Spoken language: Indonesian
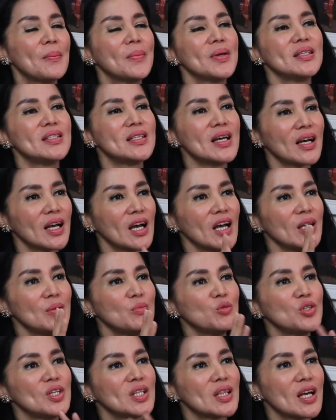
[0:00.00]
menjaga
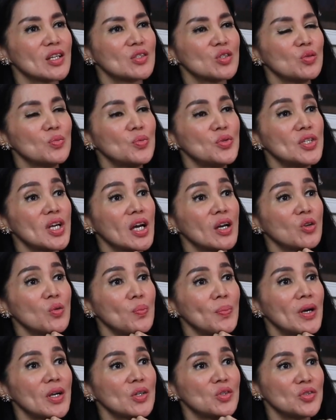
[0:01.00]
imunitas tubuh, jangan lupa